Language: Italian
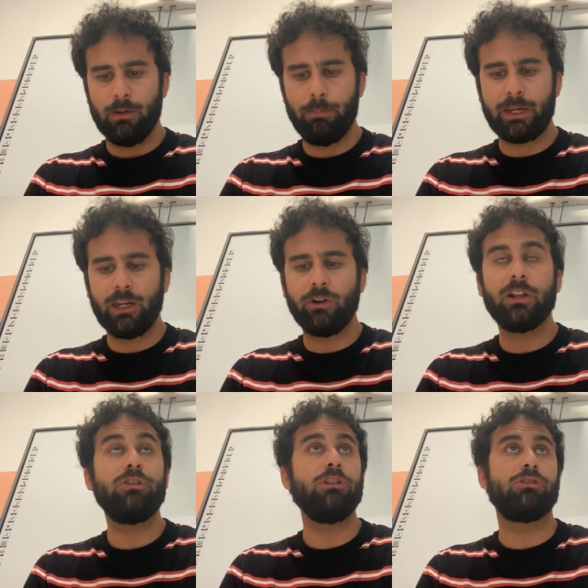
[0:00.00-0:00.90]
Perché non
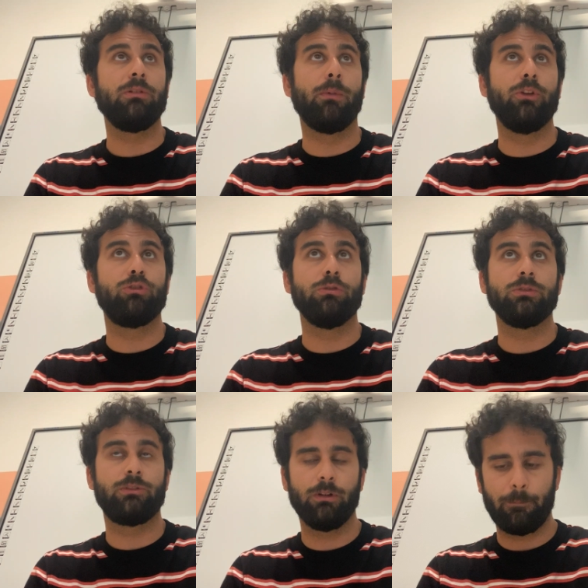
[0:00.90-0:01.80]
agisci in modo
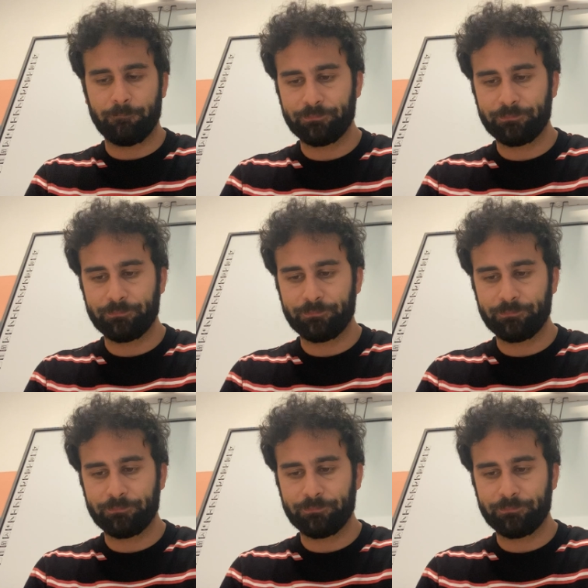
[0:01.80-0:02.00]
giusto.